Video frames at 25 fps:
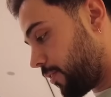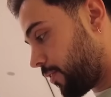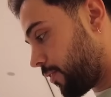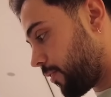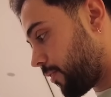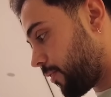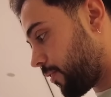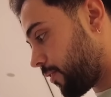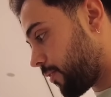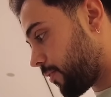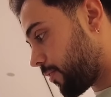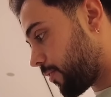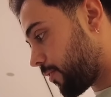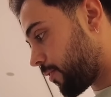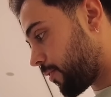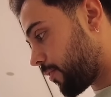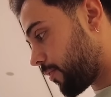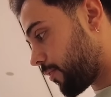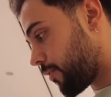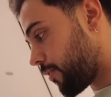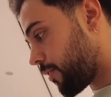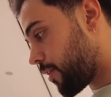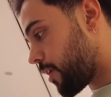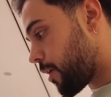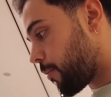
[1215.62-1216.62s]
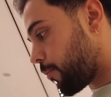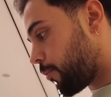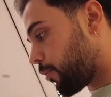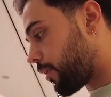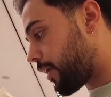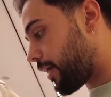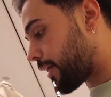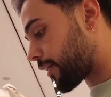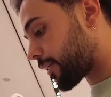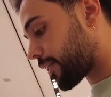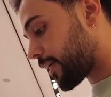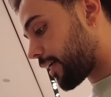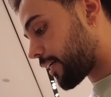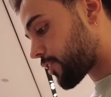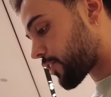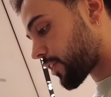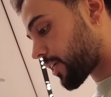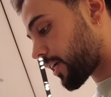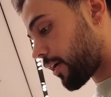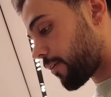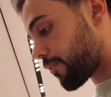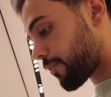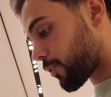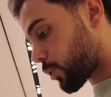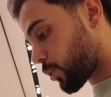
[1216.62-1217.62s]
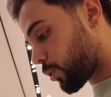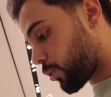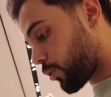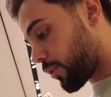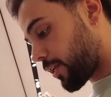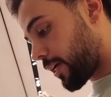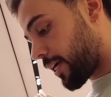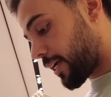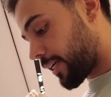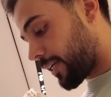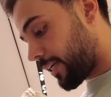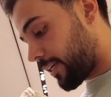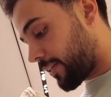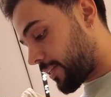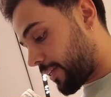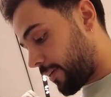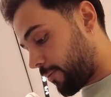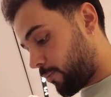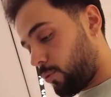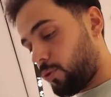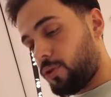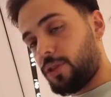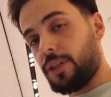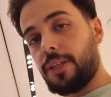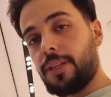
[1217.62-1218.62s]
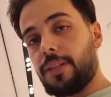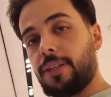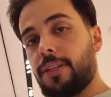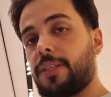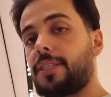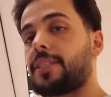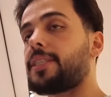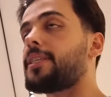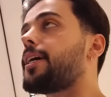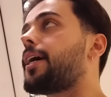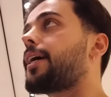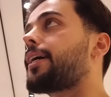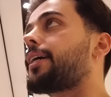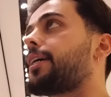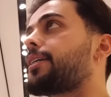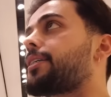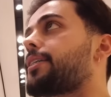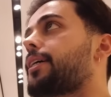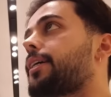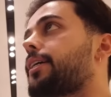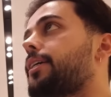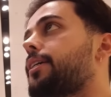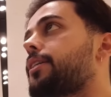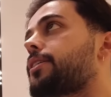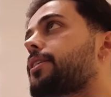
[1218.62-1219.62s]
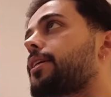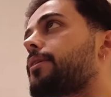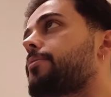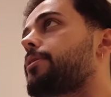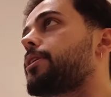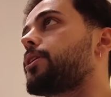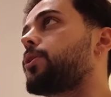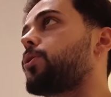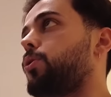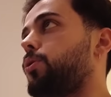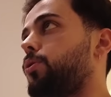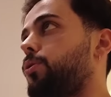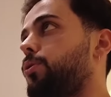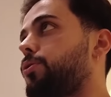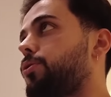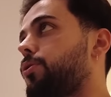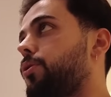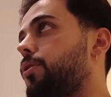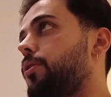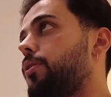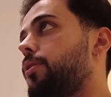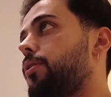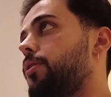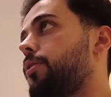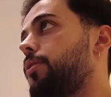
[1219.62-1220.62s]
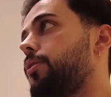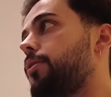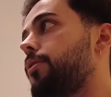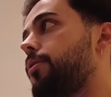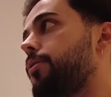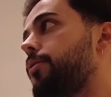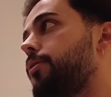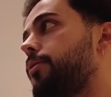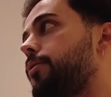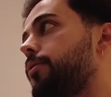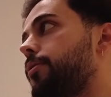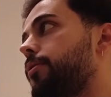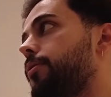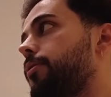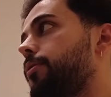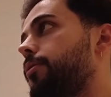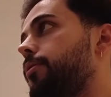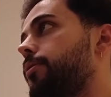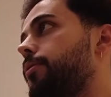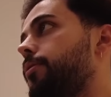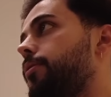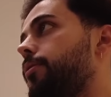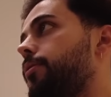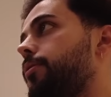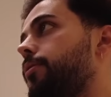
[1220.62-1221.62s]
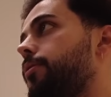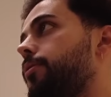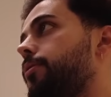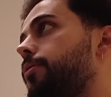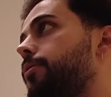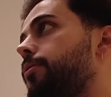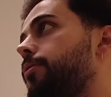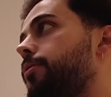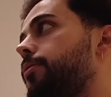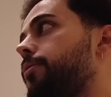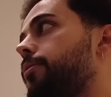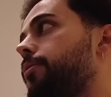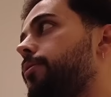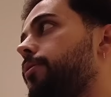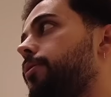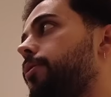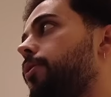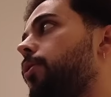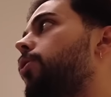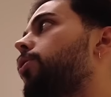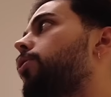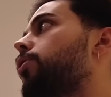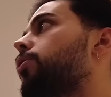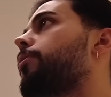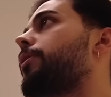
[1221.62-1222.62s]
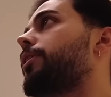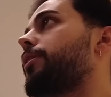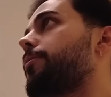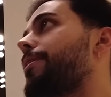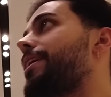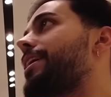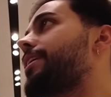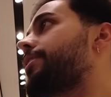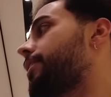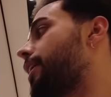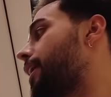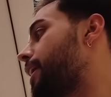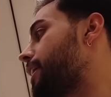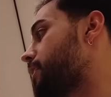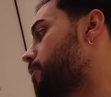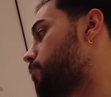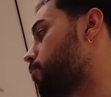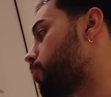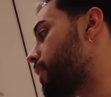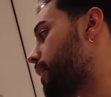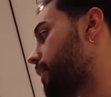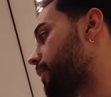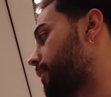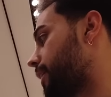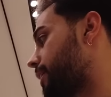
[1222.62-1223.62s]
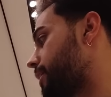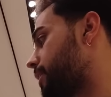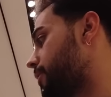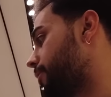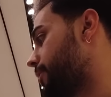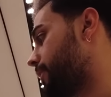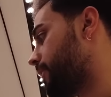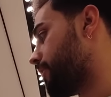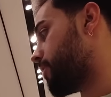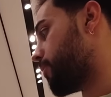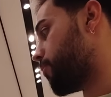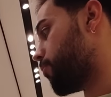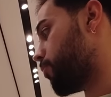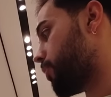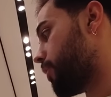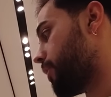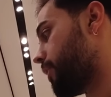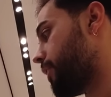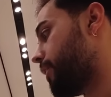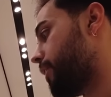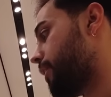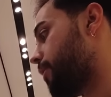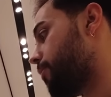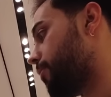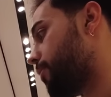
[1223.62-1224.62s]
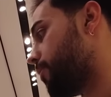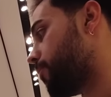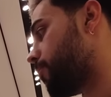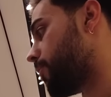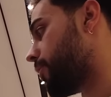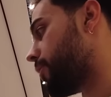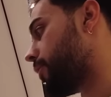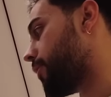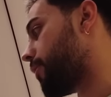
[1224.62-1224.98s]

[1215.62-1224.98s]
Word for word: Bunun altına her şey giyebilirsin. Bunun altına acık abi şundan giysem. Üzerine de siyah kazak giysem yine olur. Bunun altına beyaz da giyebilirsin değil mi? Olur mu? Beyaz aynı bu renkten de var aslında. Evet, bu da giyilir. Yani bunu